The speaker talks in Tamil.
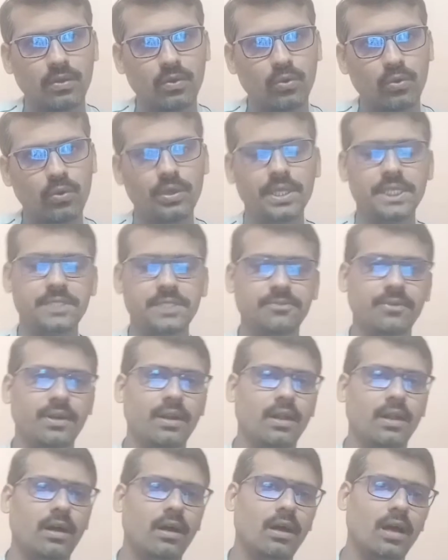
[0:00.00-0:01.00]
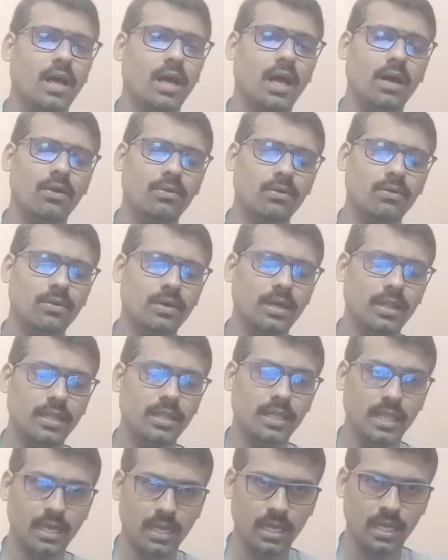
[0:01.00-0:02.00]
கோடீஸ்வரனாக
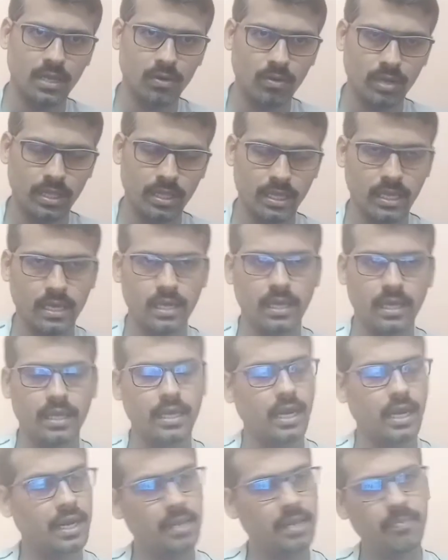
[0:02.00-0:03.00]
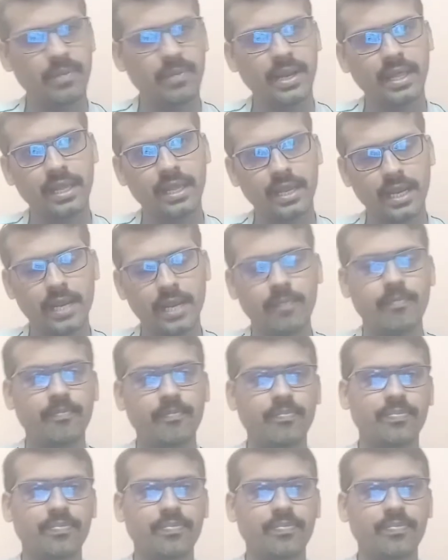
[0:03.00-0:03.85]
ஆகணுங்கிறது எல்லாருடைய அடிப்படை எண்ணம்